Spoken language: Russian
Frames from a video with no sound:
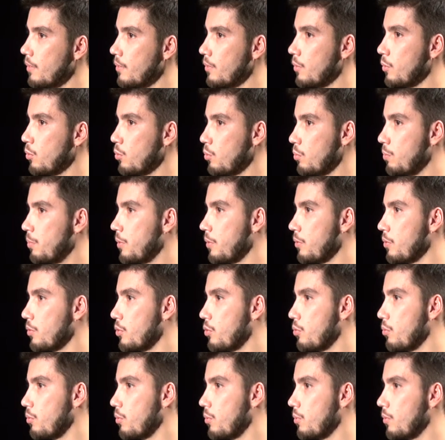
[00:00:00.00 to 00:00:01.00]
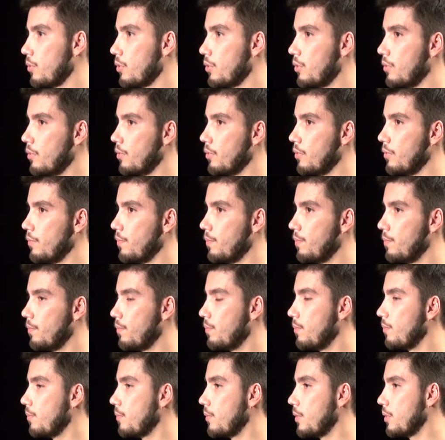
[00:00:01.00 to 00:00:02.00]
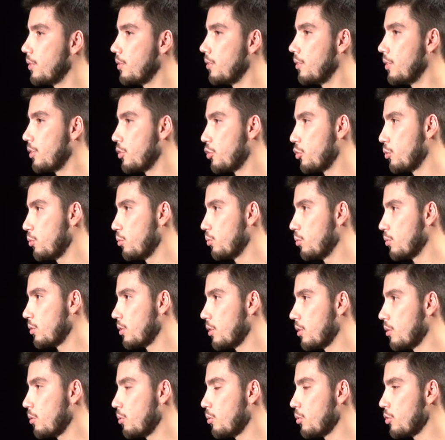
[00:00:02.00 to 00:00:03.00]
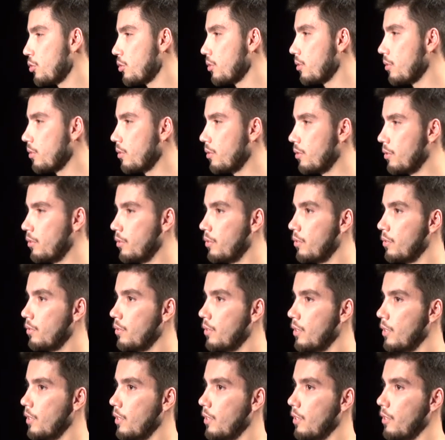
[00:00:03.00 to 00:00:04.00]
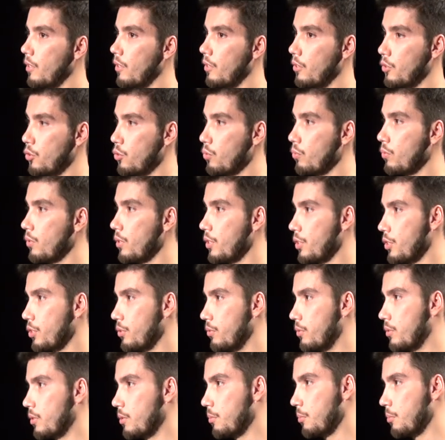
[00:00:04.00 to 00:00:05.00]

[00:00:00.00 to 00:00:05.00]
Ну, первое, с чего начну, это точно хочу выращивать